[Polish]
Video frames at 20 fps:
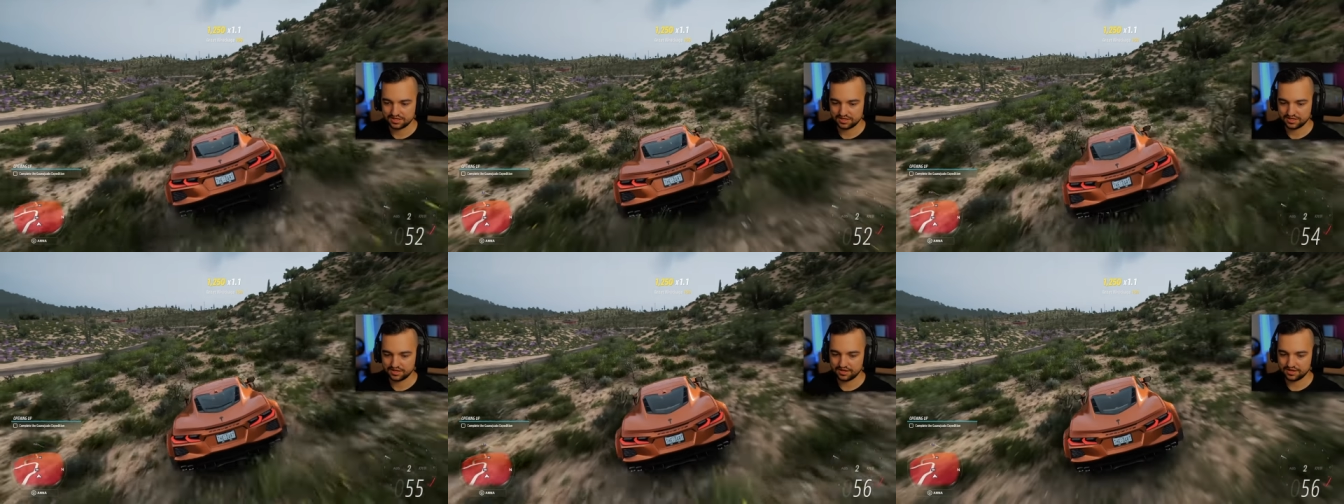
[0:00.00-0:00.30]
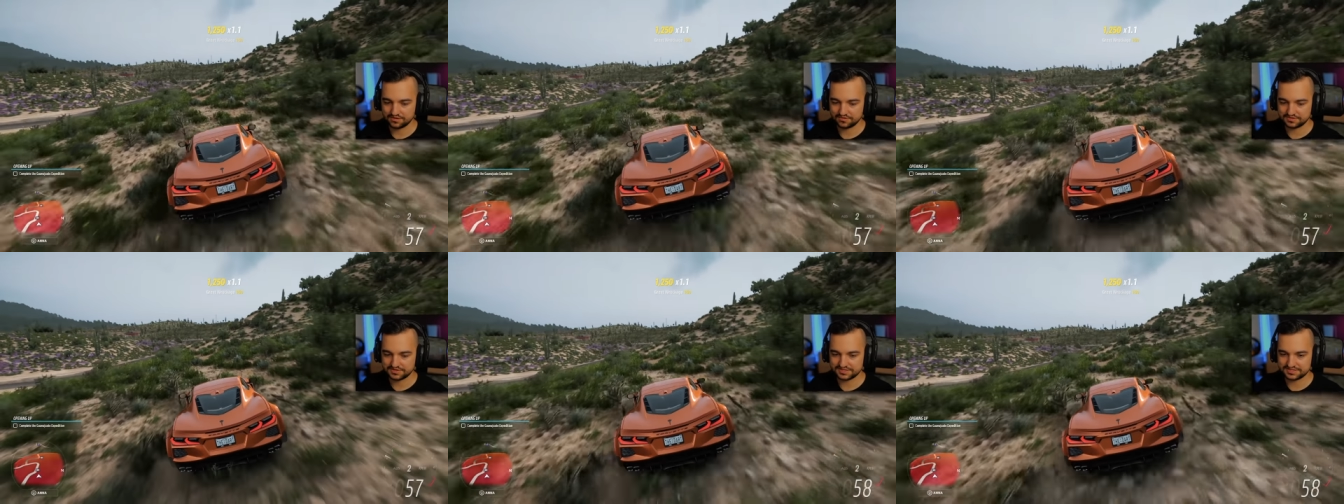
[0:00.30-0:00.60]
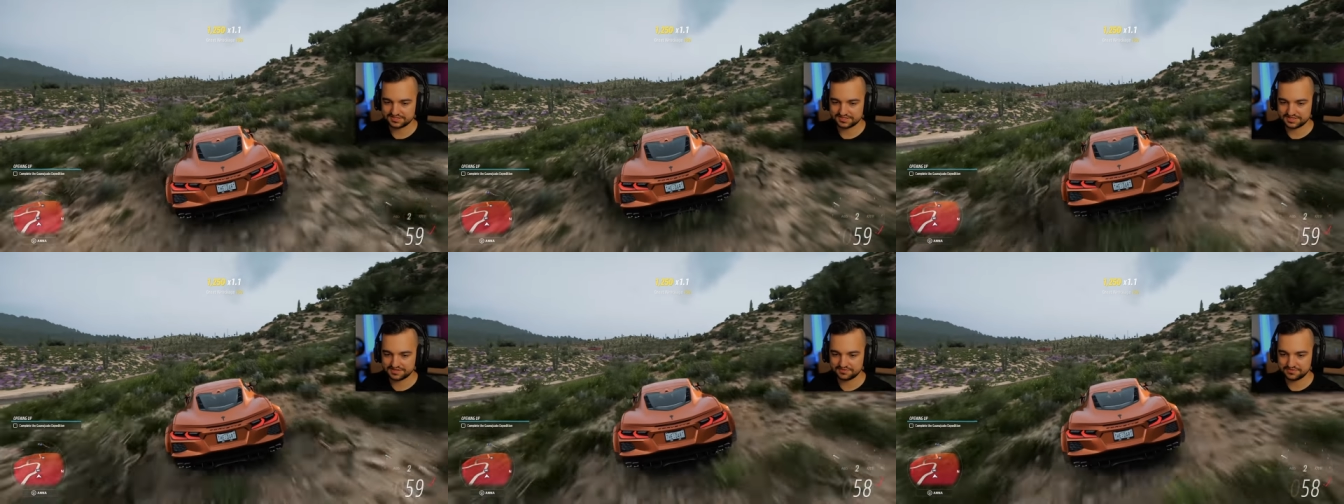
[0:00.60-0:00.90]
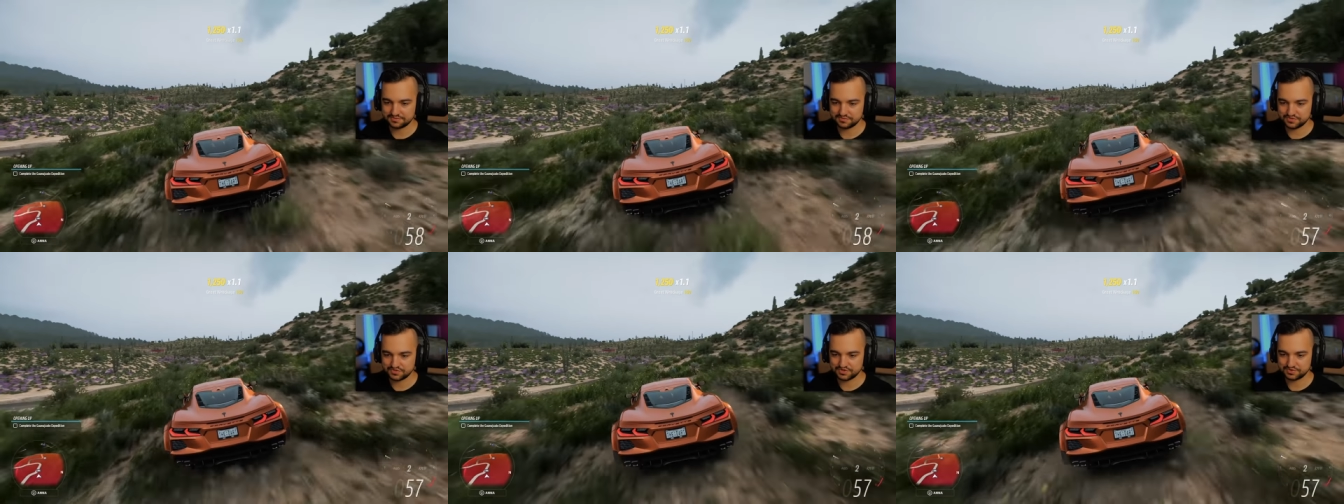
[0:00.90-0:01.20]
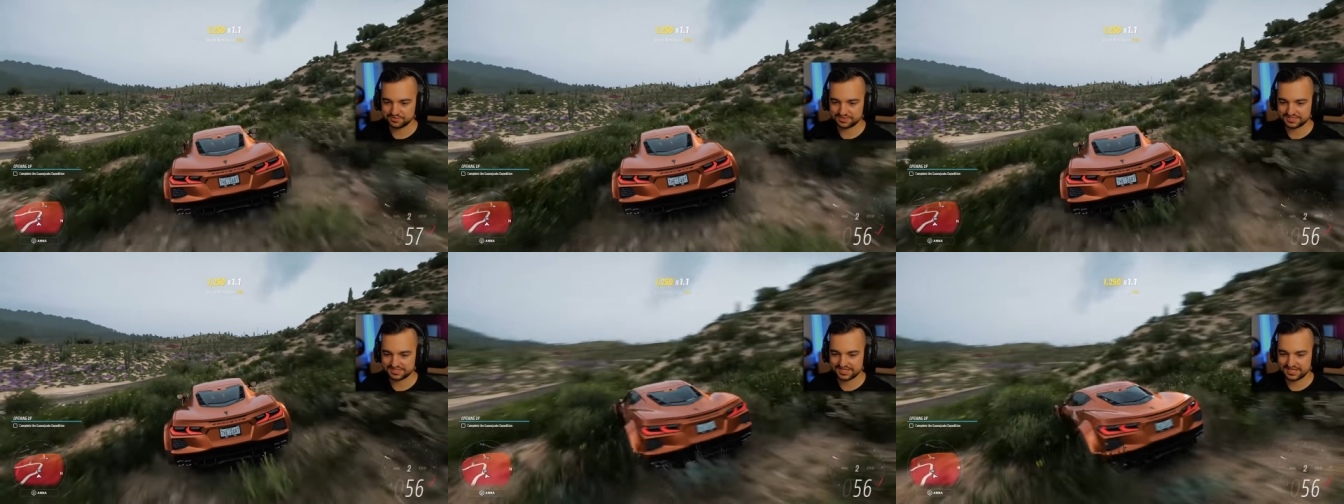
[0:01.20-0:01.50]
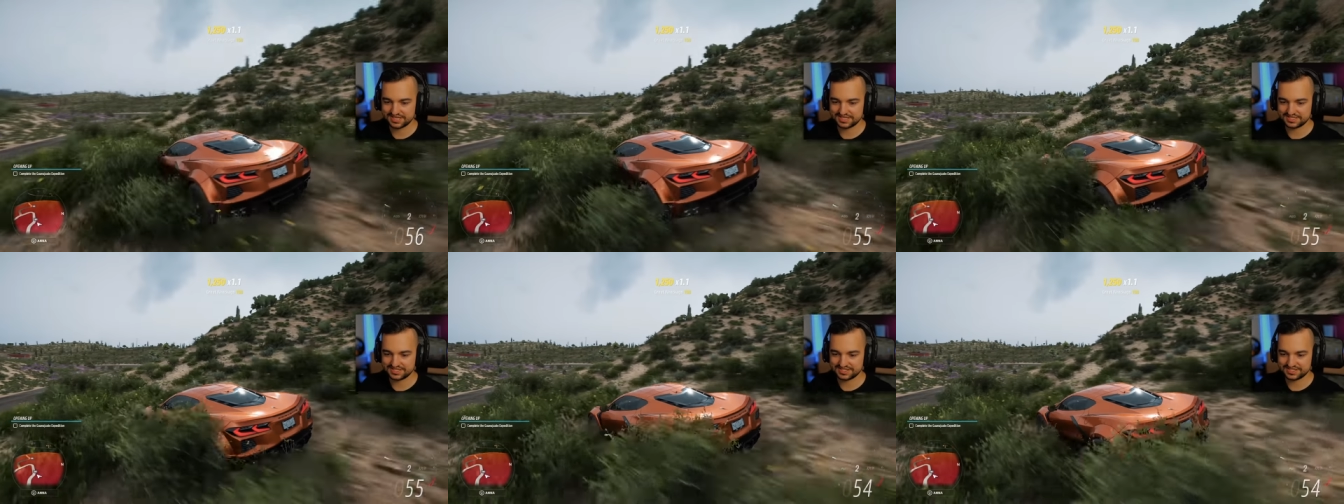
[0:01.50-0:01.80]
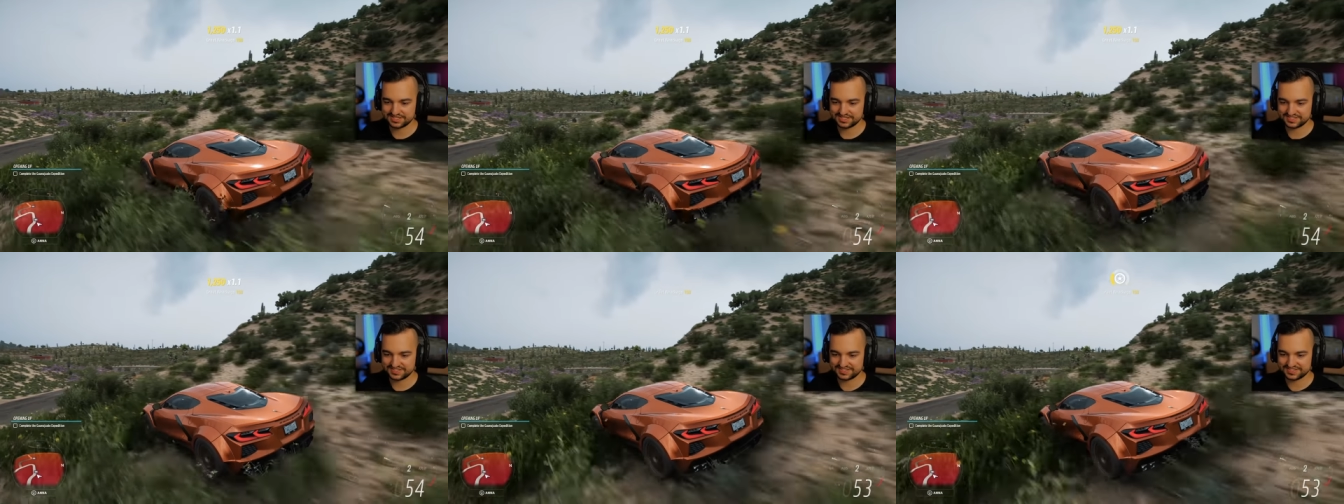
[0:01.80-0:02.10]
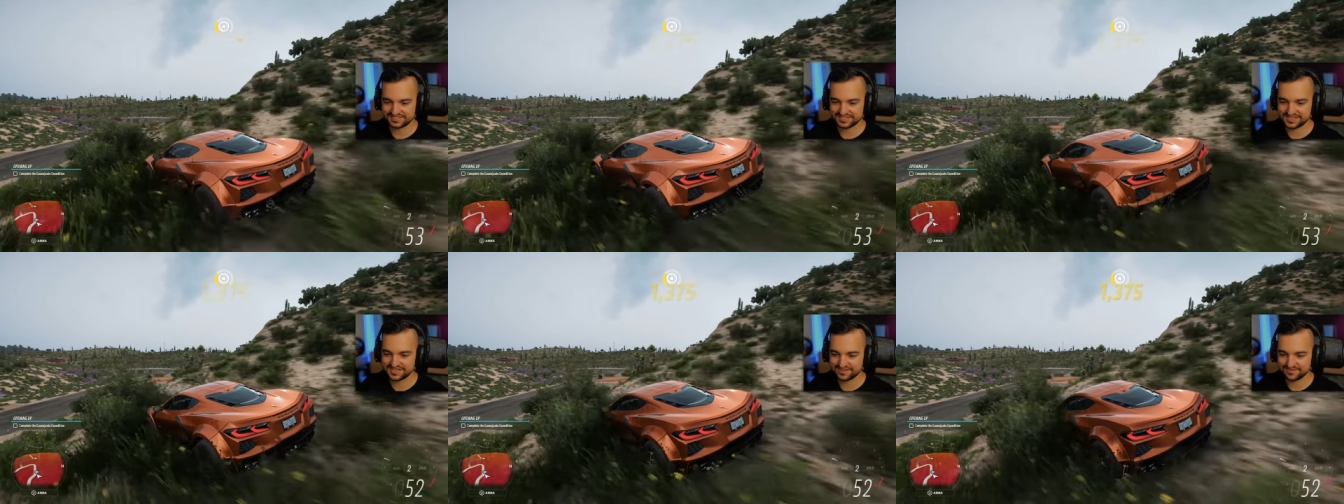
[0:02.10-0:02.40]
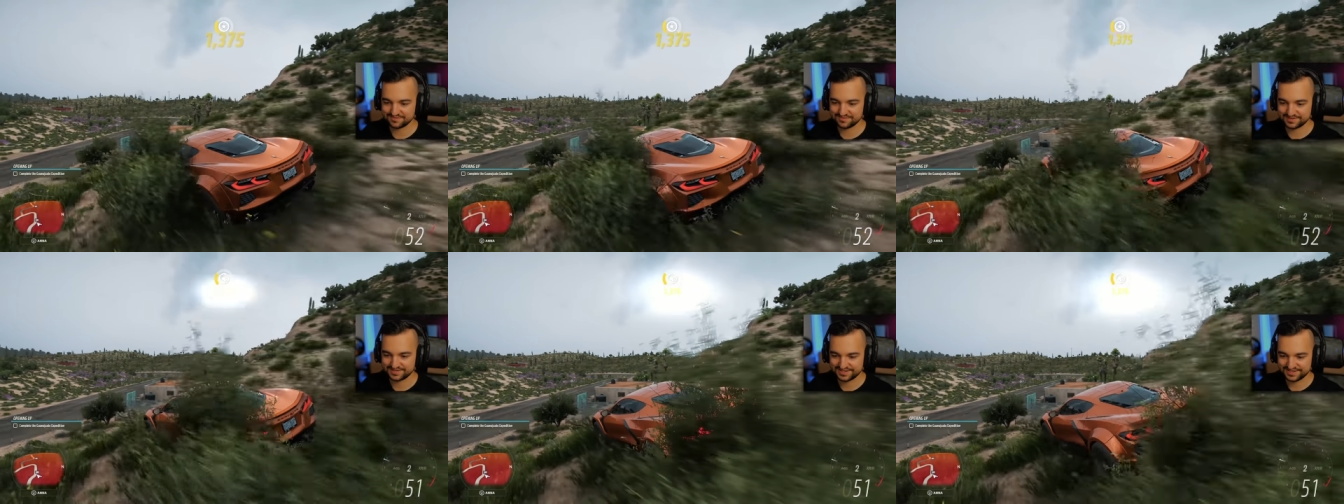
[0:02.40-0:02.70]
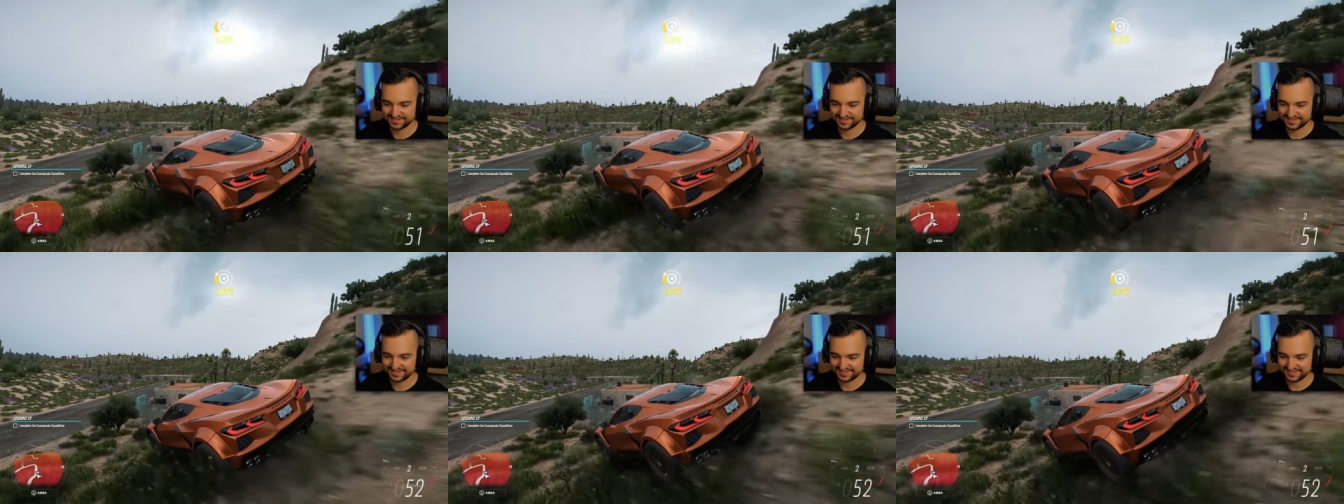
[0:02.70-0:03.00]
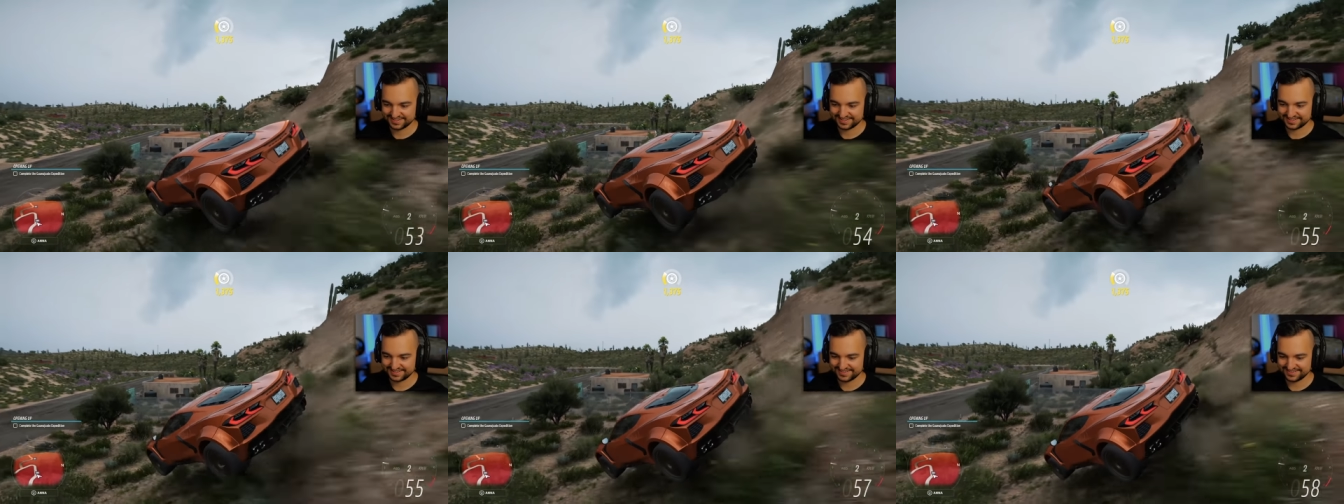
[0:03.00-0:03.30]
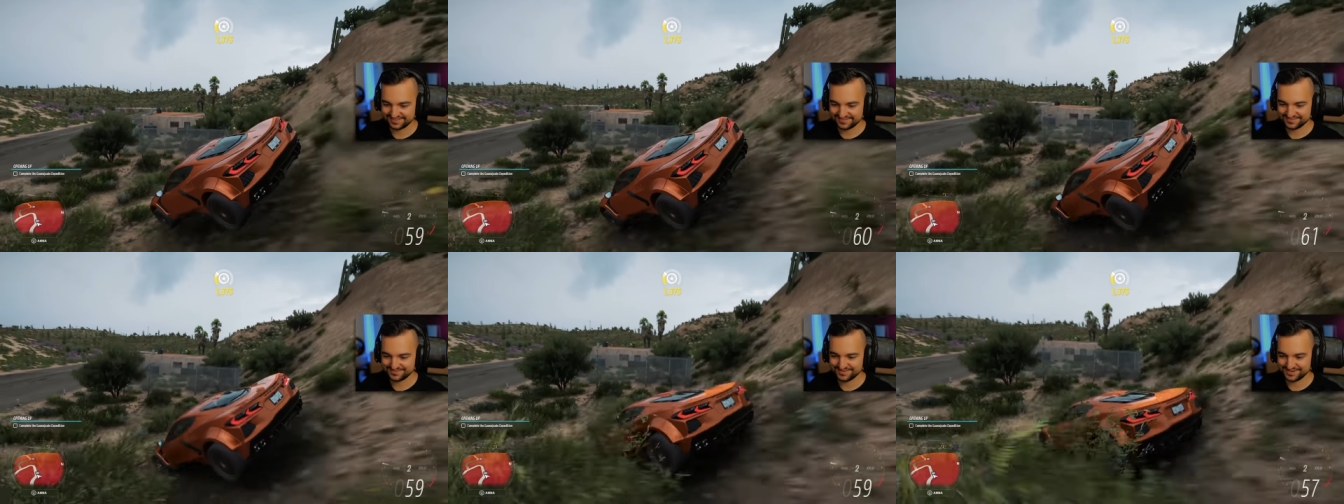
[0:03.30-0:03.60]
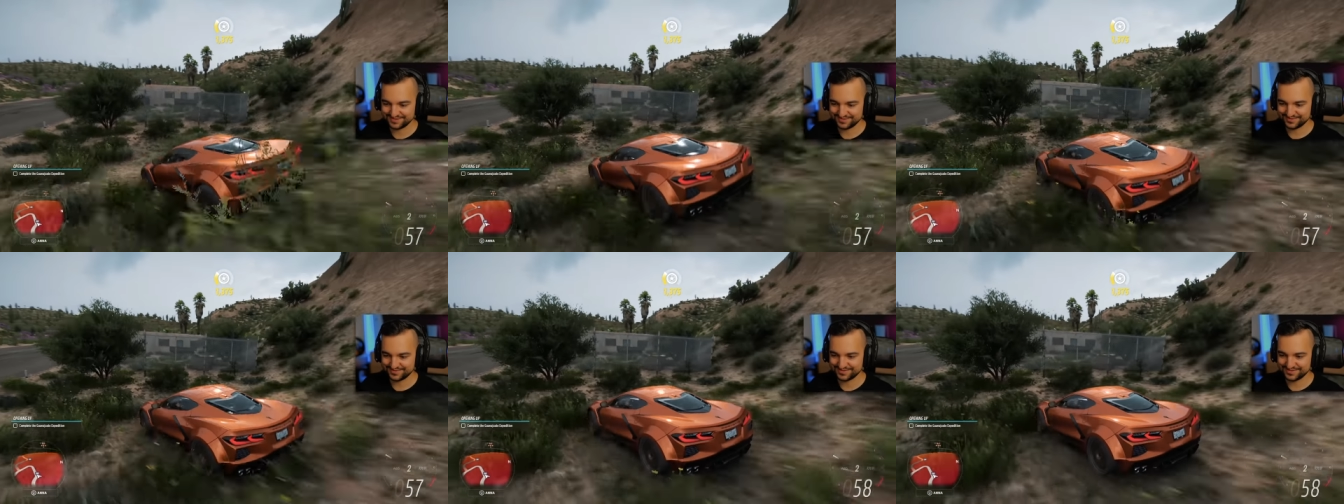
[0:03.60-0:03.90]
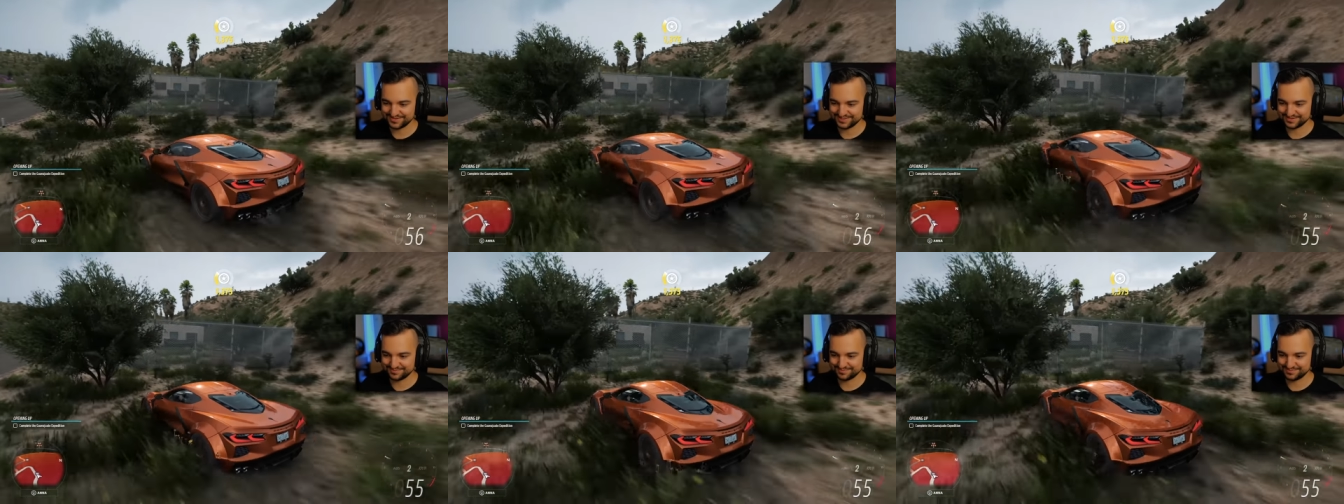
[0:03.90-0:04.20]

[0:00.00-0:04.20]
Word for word: I w tej strefie musimy znaleźć nasz skarb. Nie wiem, jak długo to